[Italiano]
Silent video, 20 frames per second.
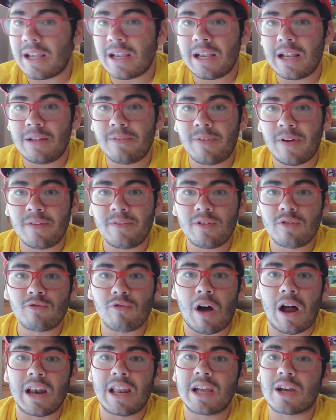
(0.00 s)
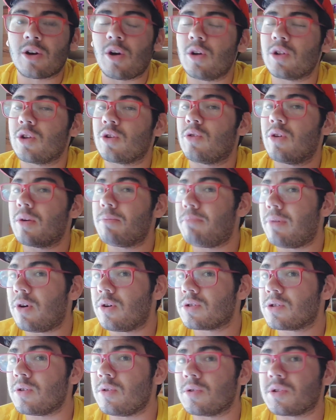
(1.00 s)
il eventuale cotico
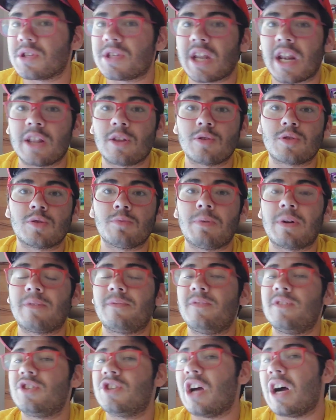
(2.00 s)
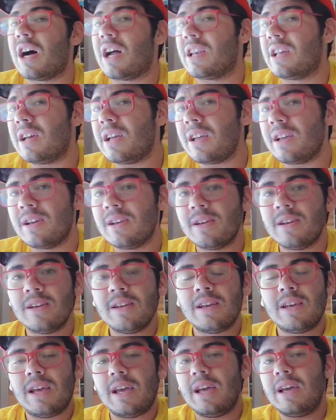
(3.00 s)
erboso o strato superficiale
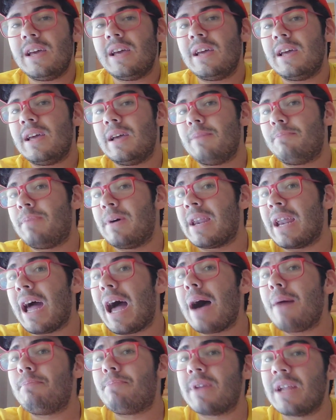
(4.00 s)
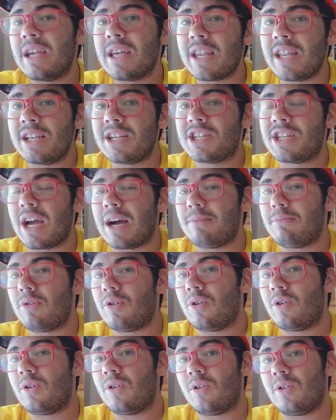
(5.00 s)
eh, per aprire
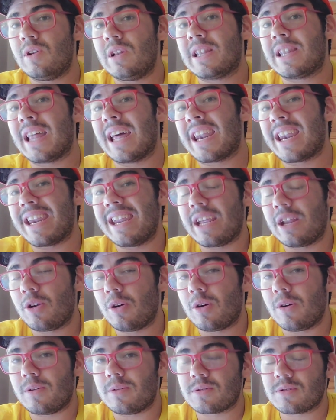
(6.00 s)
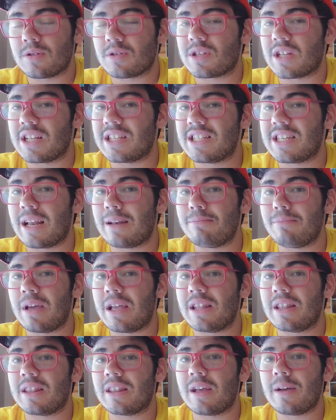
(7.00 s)
diciamo il terreno
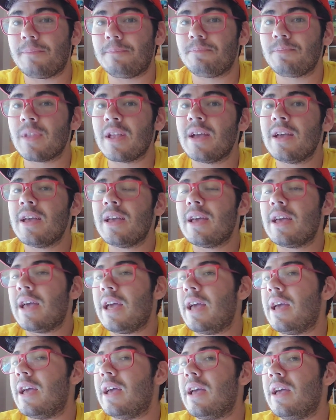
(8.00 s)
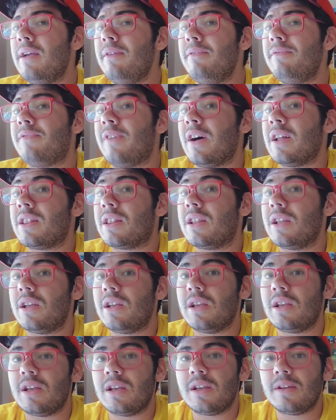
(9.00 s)
sostanzialmente e
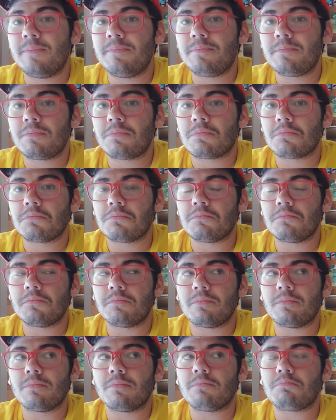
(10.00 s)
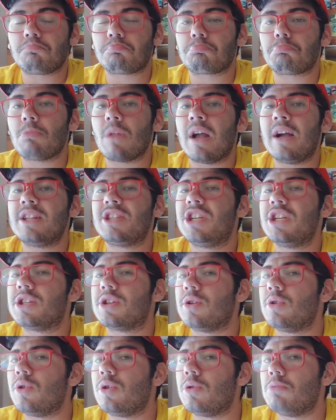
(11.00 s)
infatti mh, mm, ci
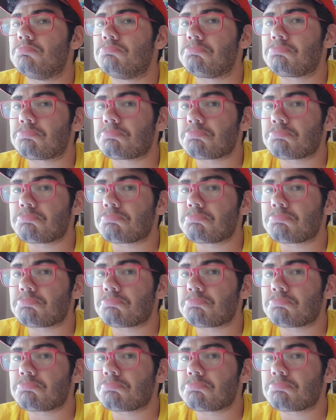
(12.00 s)
sono